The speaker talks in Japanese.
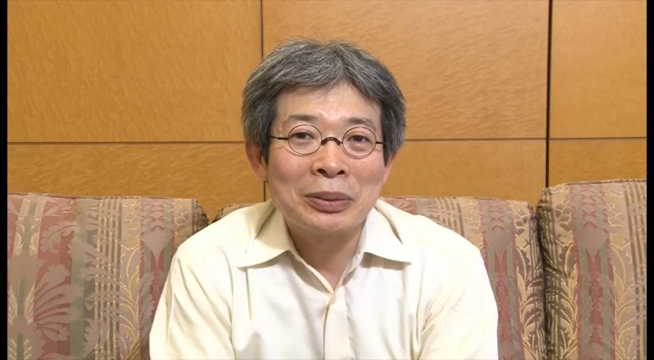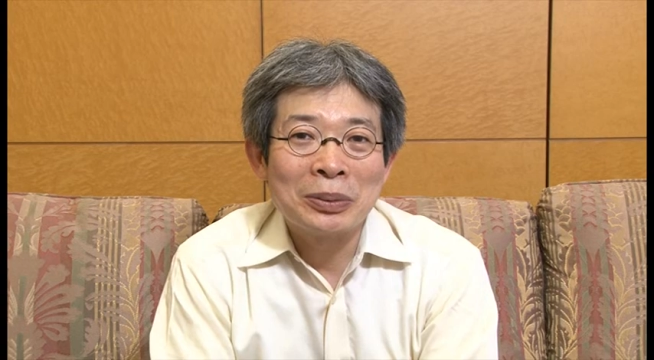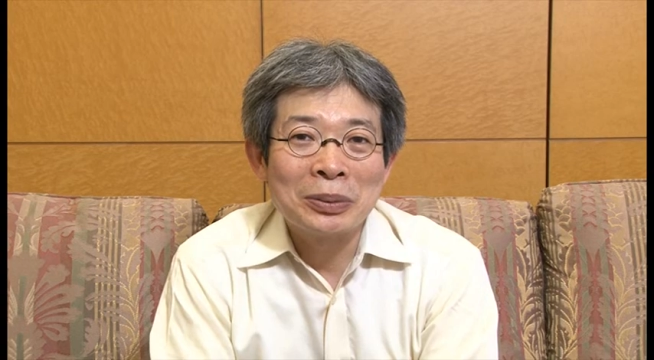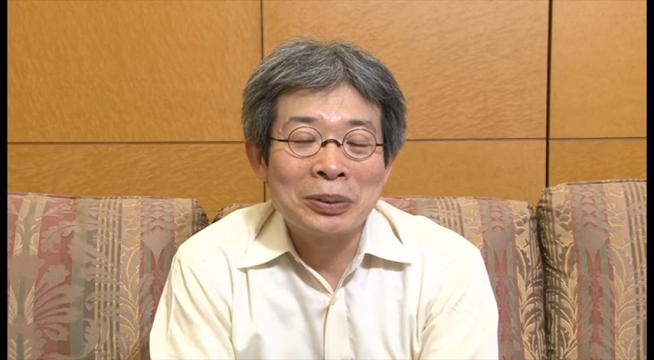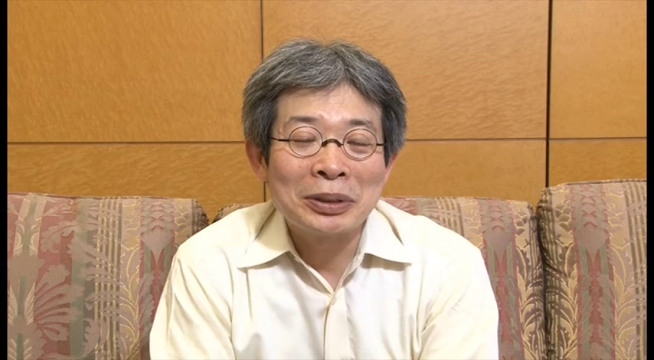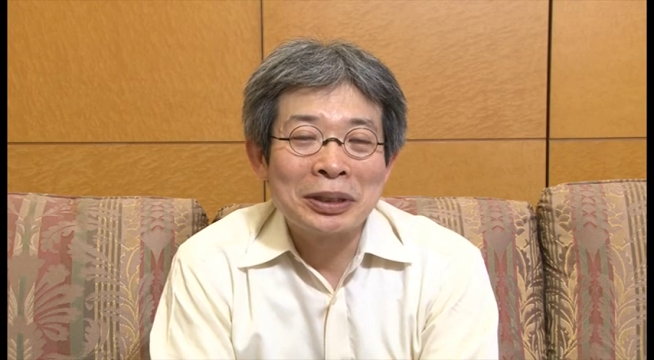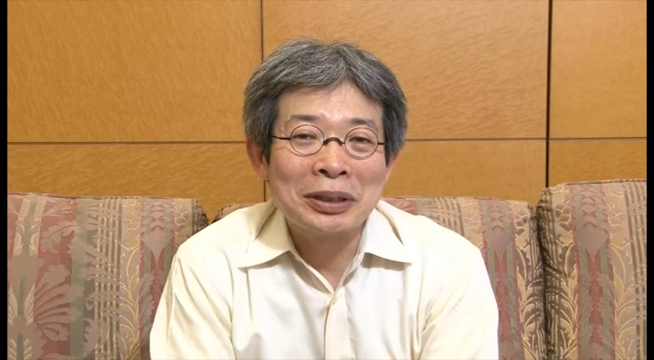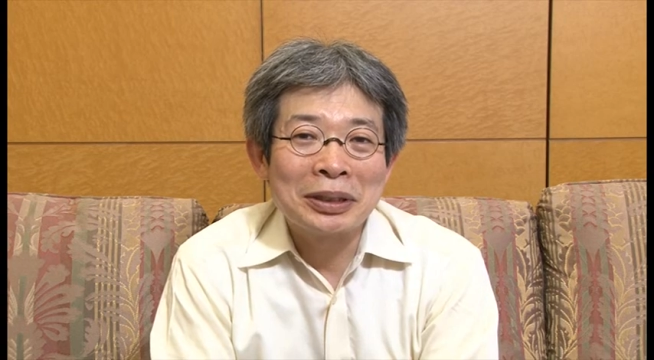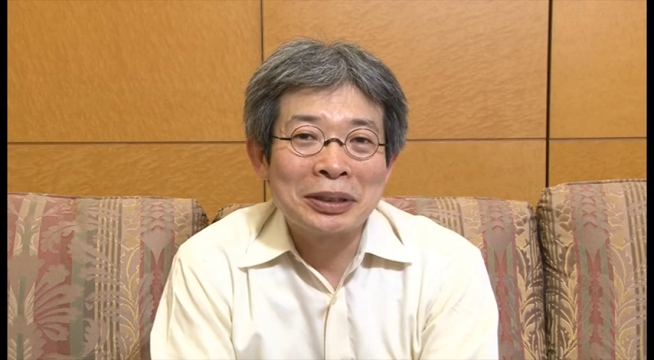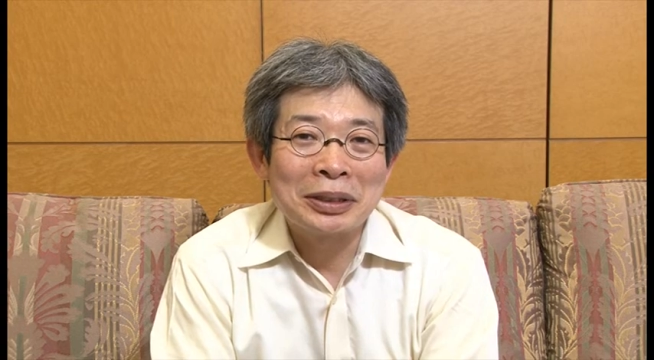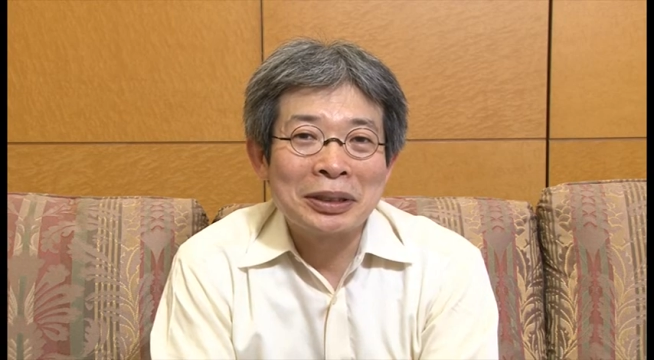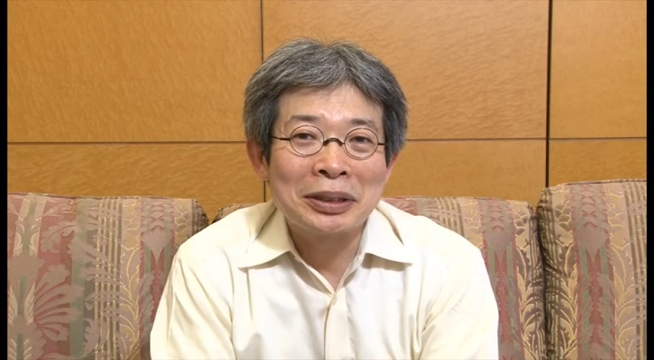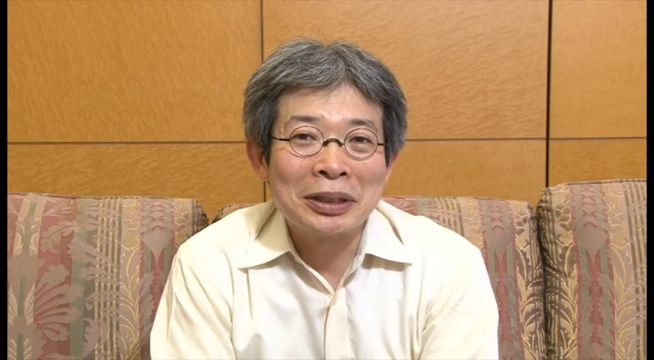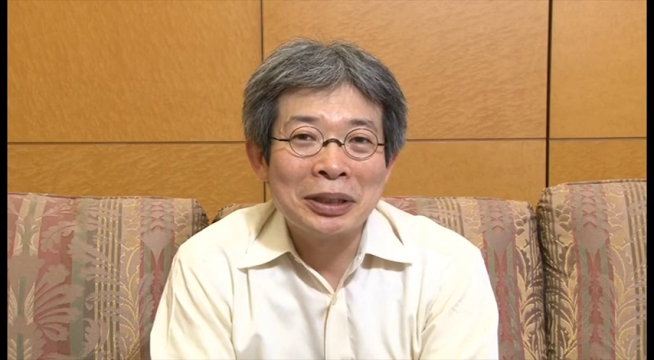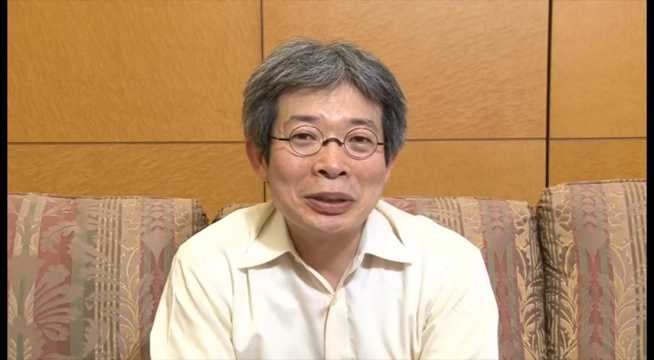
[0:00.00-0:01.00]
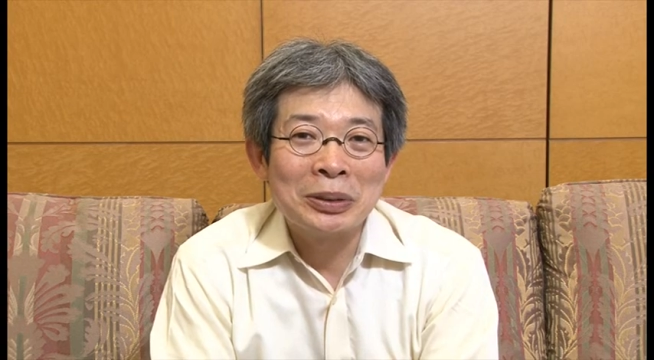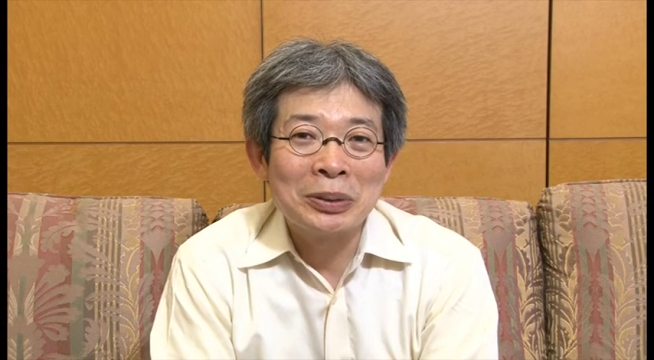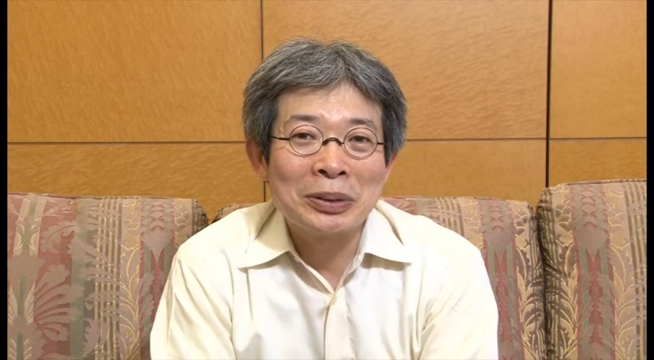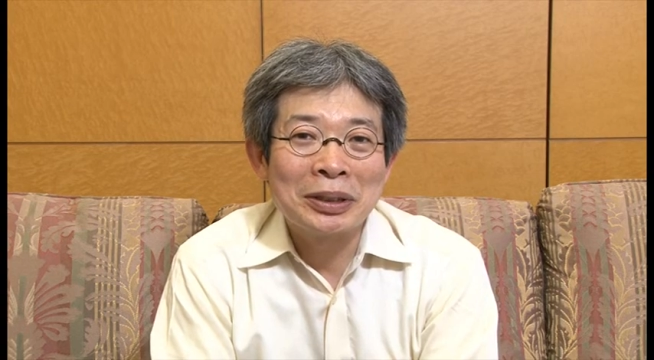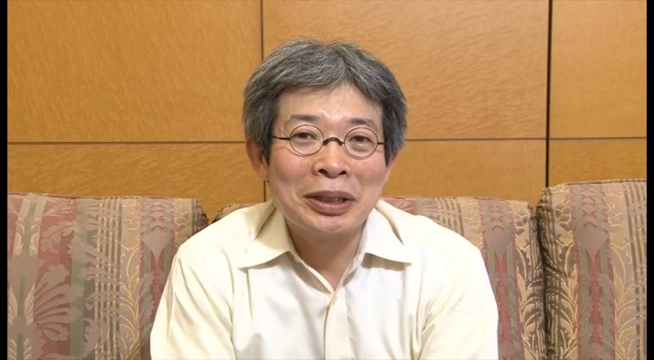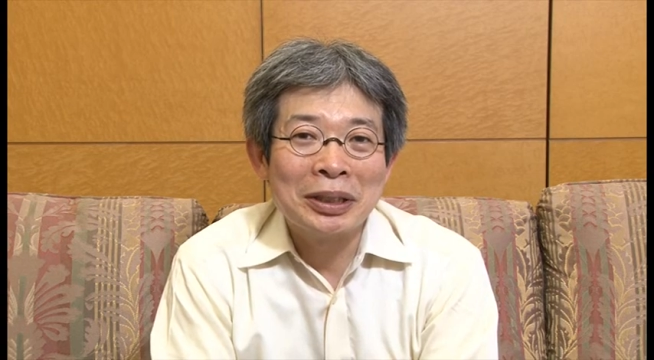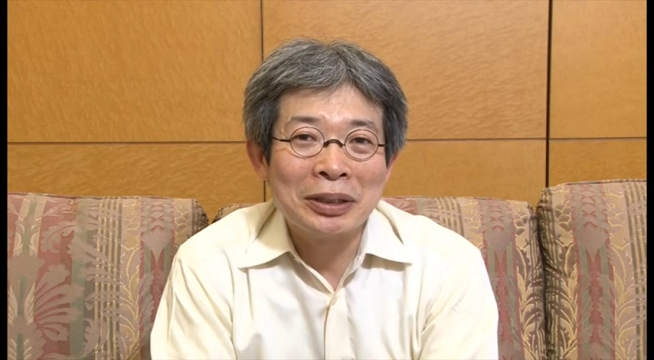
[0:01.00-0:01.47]
高校生たちが成
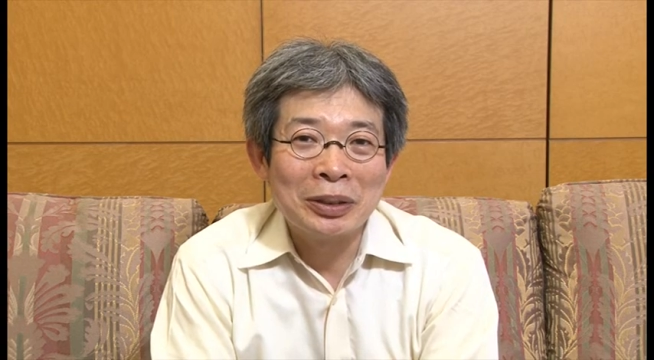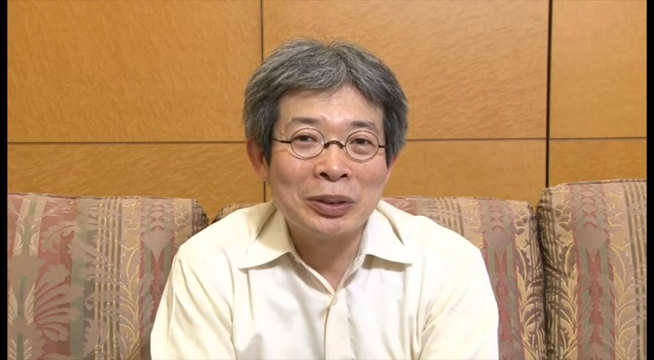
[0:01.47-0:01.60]
長してい